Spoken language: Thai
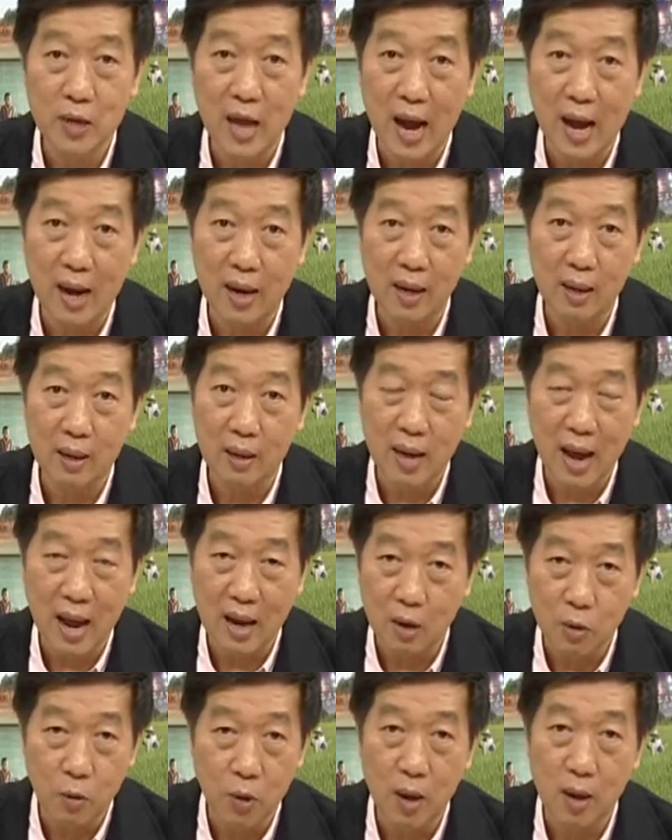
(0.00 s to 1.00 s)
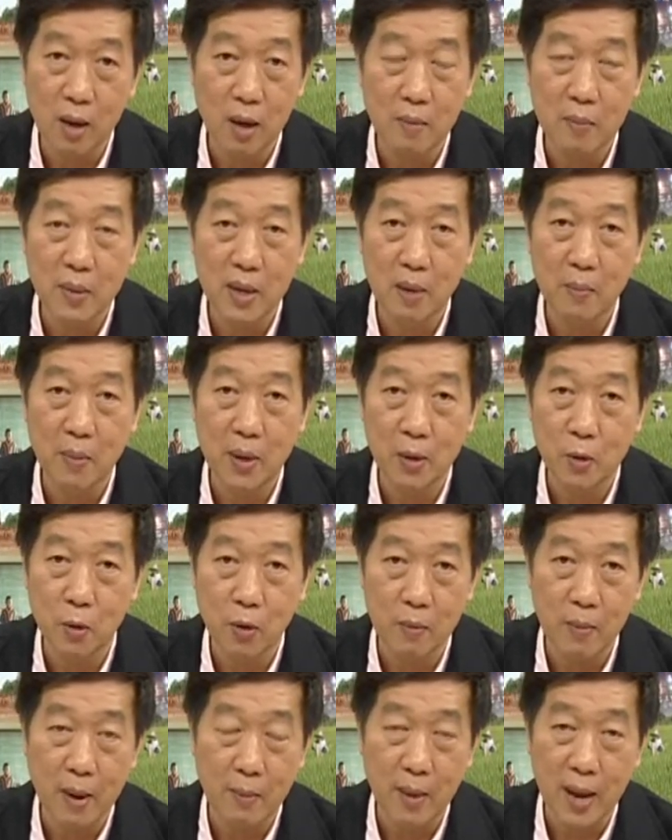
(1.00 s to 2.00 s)
ทุกอย่างการนวดเราก็ไม่ใช่เป็น
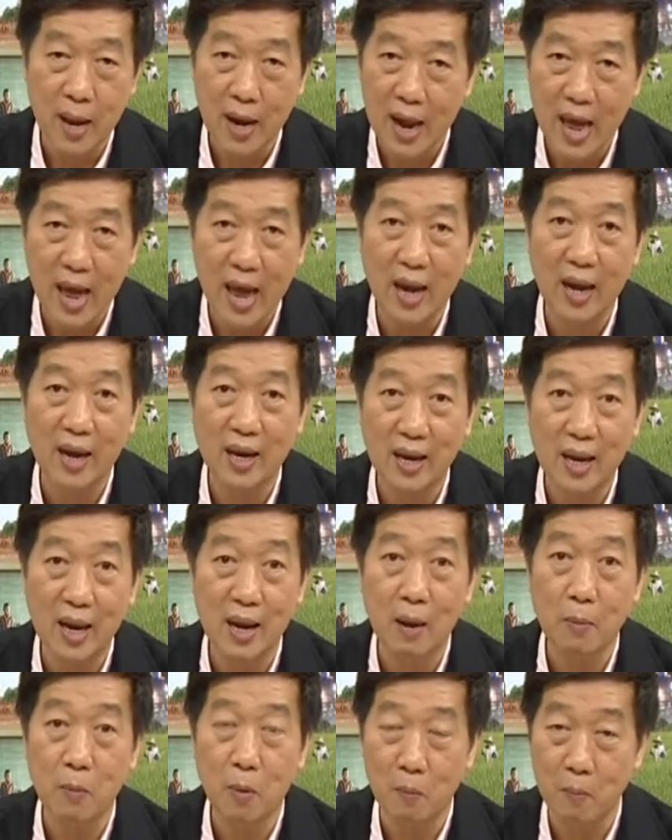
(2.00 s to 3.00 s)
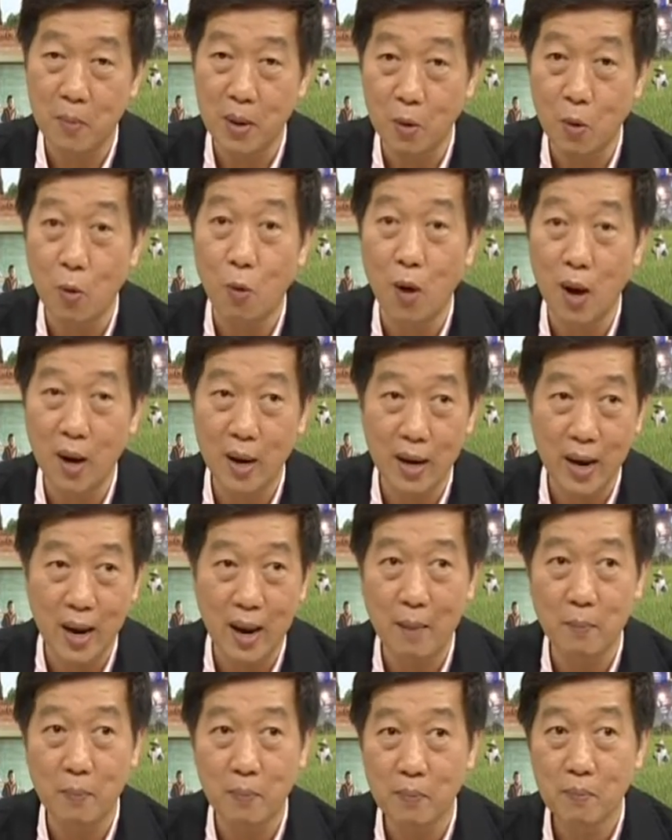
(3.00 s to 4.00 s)
นวดแบบแรงๆอย่างเงี้ยนะผมเป็นห่วง
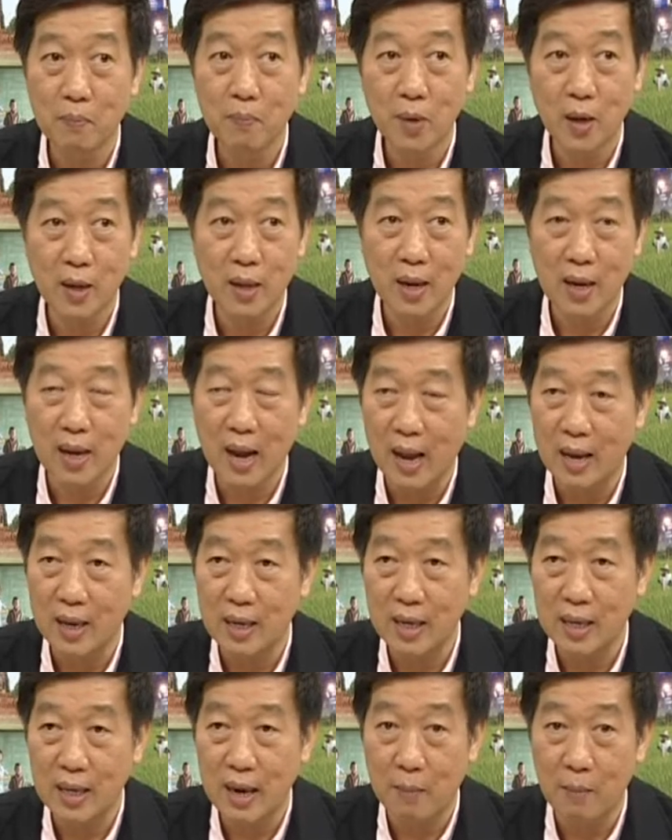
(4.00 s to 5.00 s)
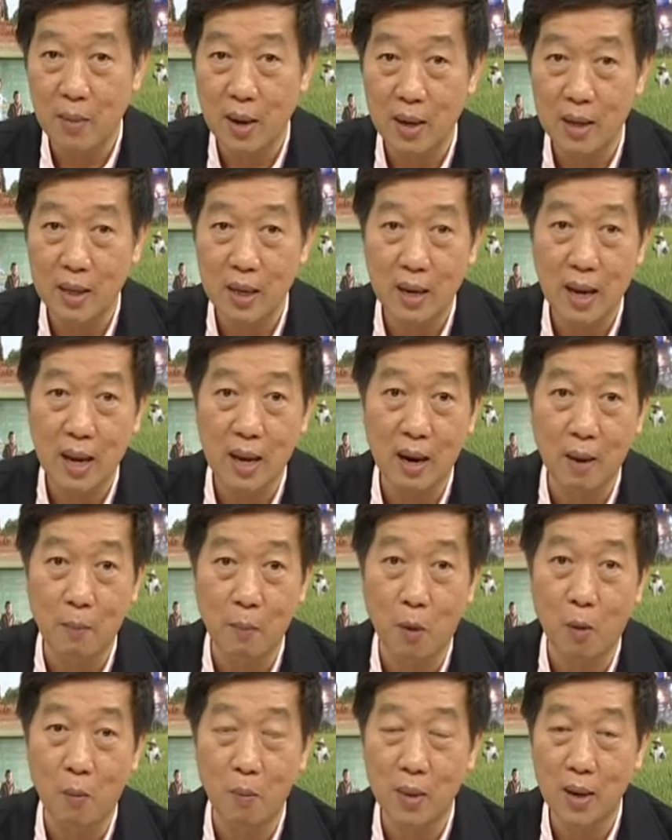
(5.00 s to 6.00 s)
นะครับเพราะนั้นการที่ทำอะไรที่ให้
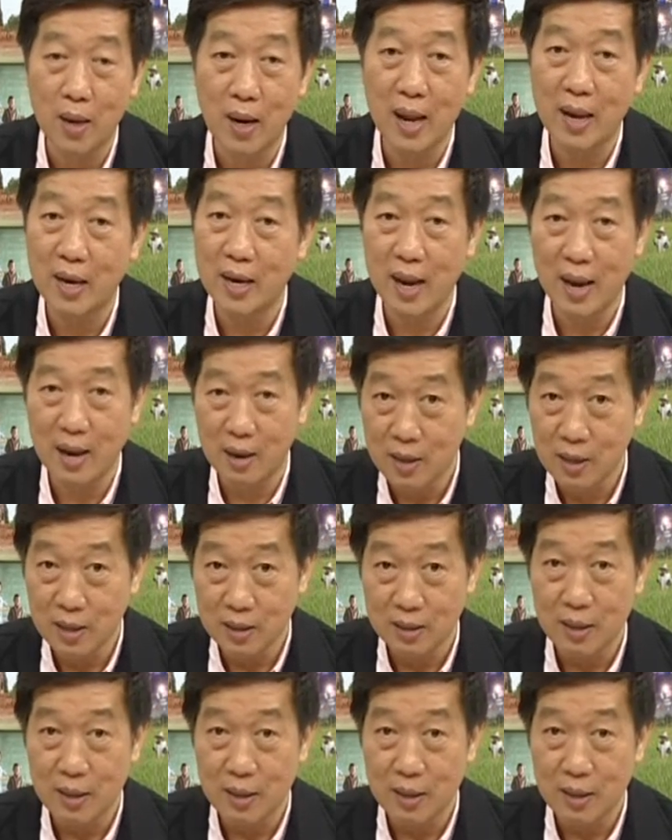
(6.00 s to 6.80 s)
ระบมหรืออะไรเนี่ย